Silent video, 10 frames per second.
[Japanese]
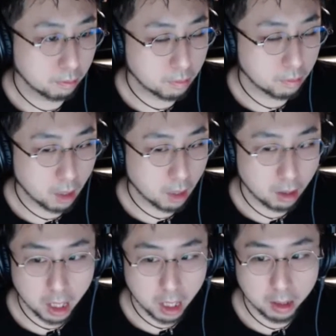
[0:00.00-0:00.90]
結構
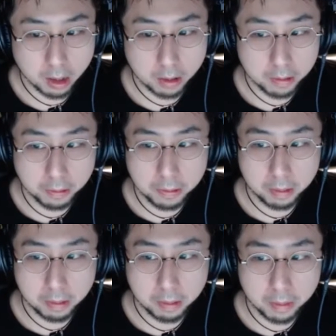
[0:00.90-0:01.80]
悩んでる人多い
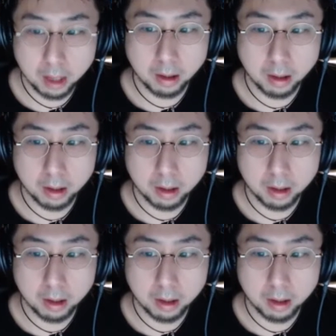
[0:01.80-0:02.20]
みたいだから。